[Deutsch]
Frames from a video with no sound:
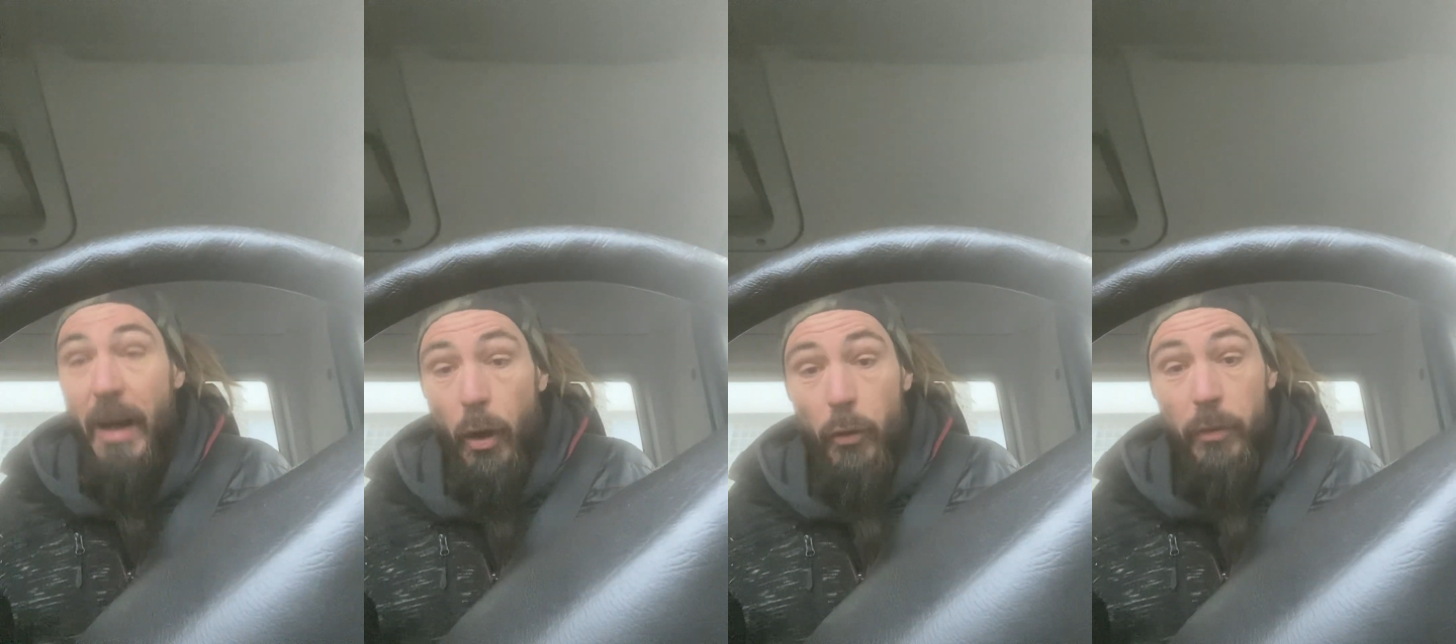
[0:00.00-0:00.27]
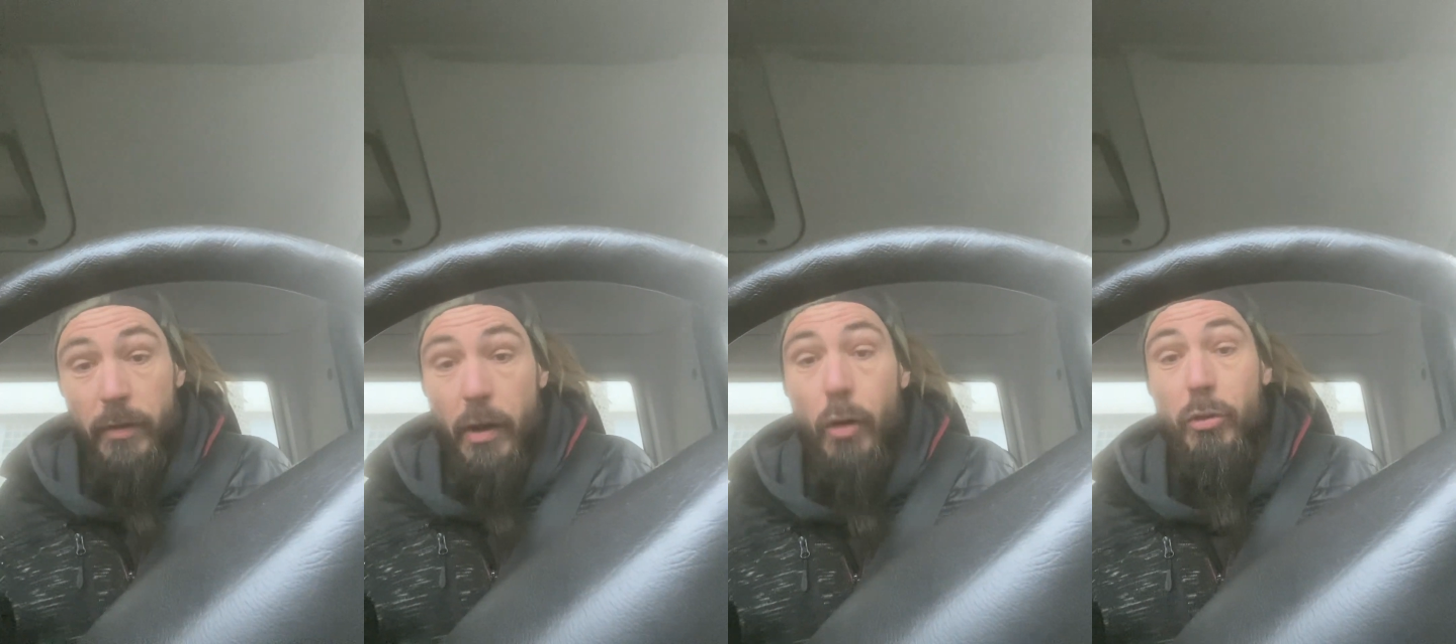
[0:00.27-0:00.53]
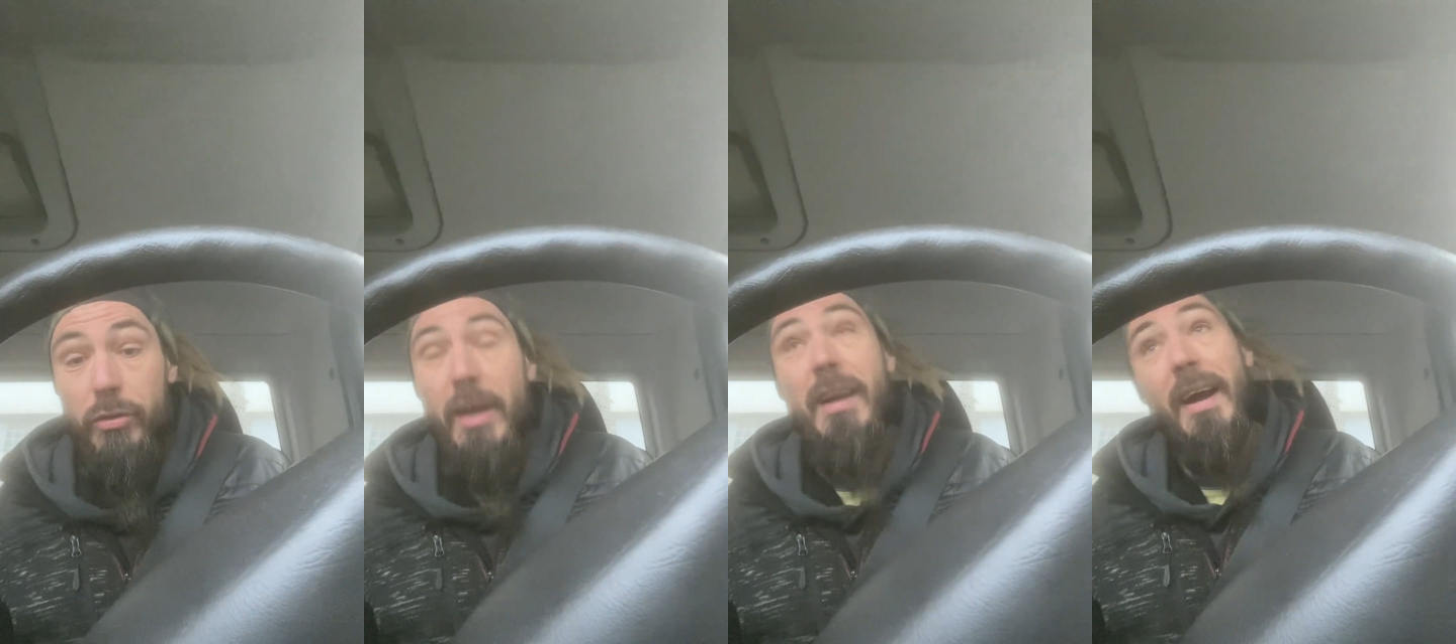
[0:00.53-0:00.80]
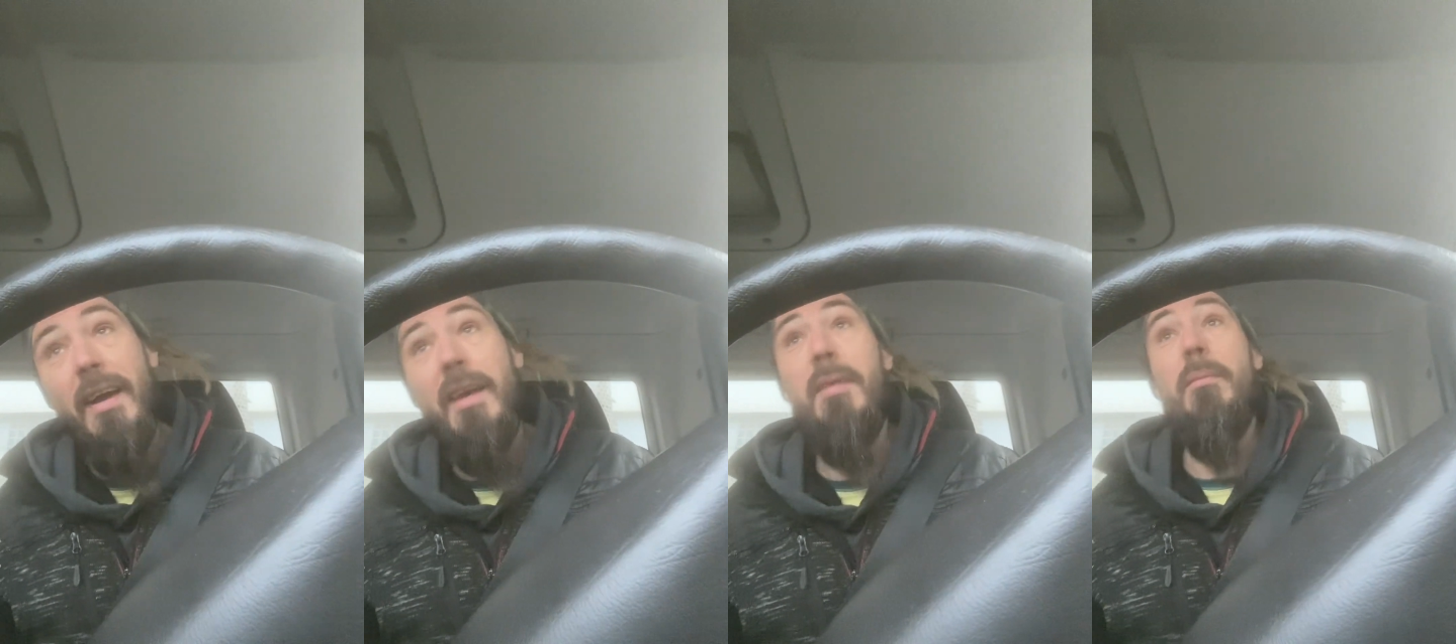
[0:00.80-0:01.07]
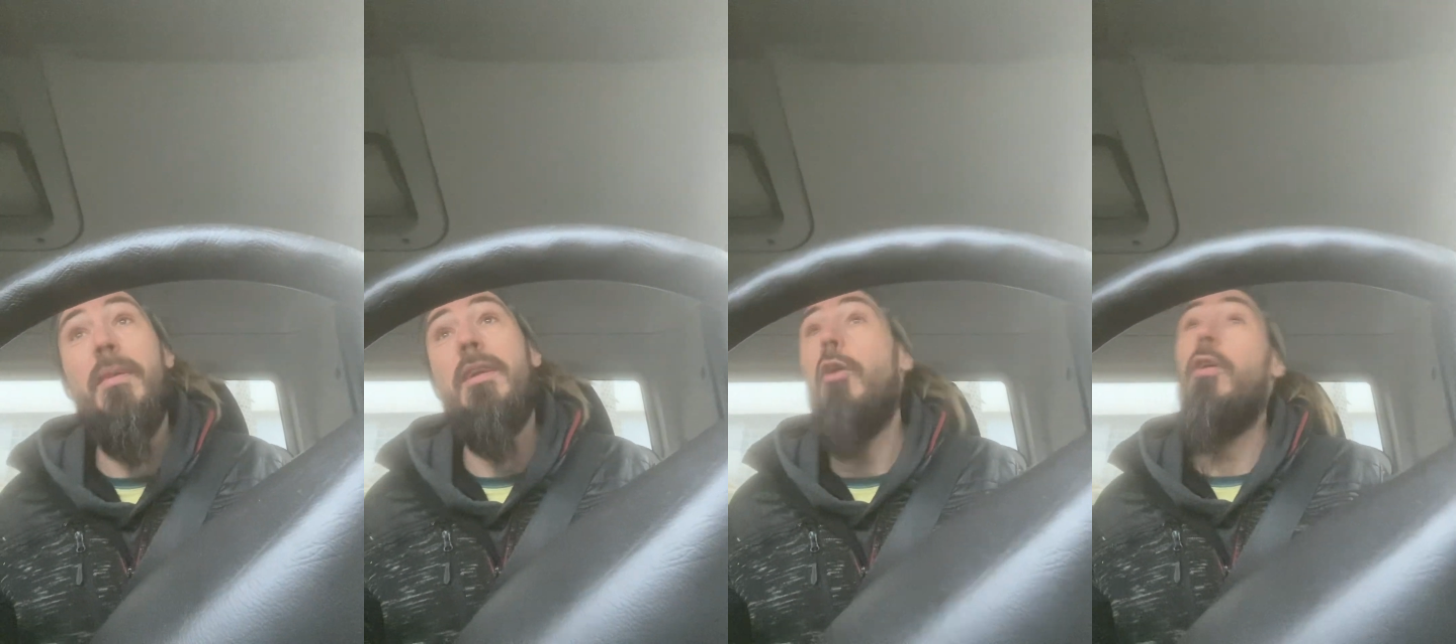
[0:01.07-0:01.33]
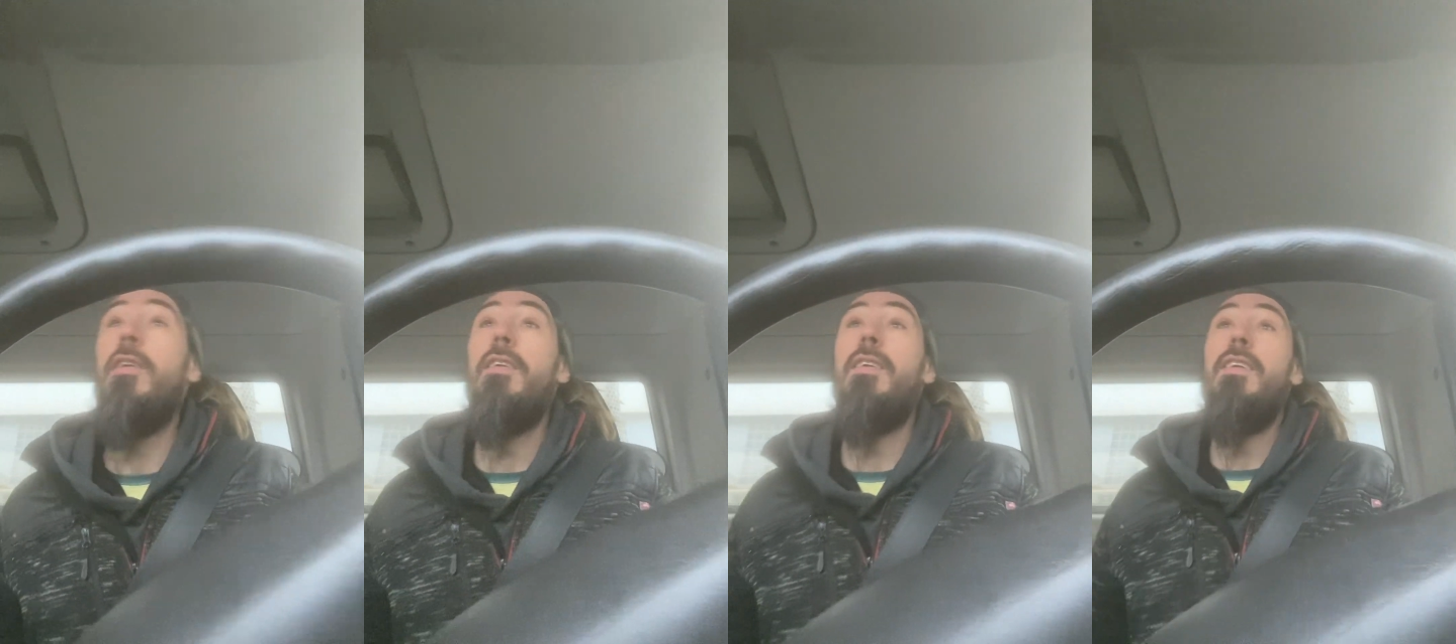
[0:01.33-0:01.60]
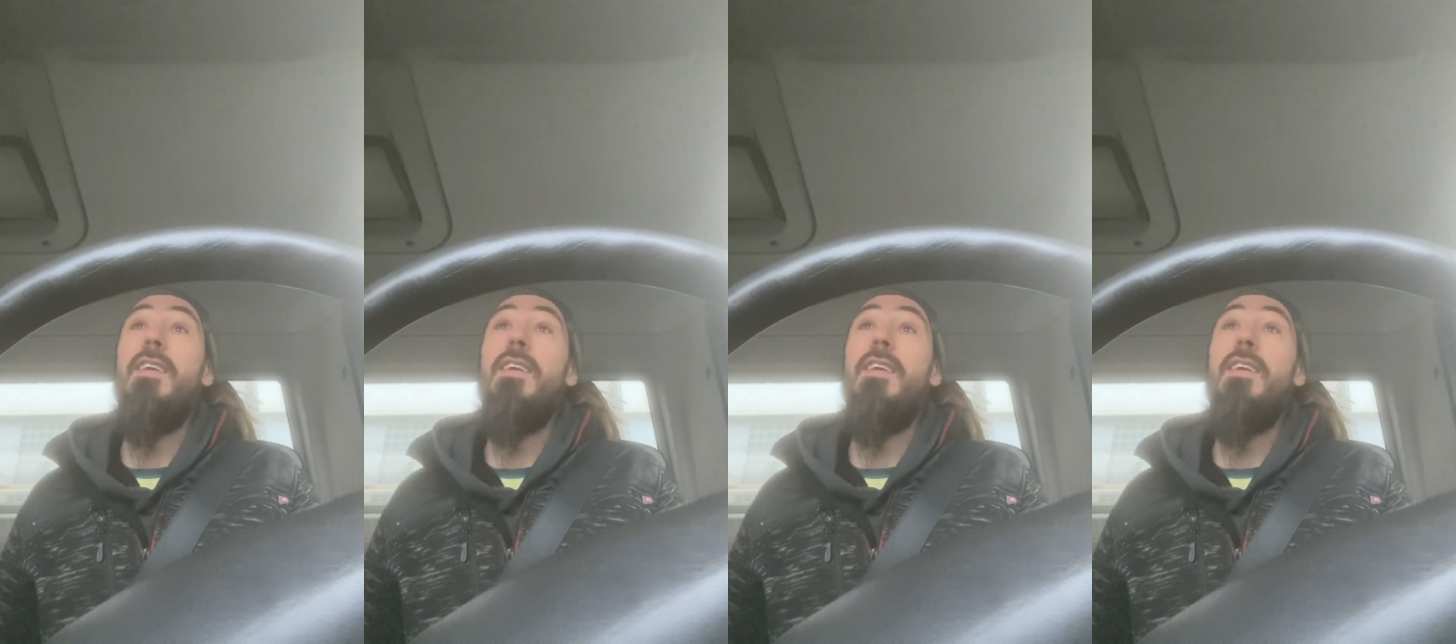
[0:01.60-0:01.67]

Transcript: Austausch gegangen mit Leuten,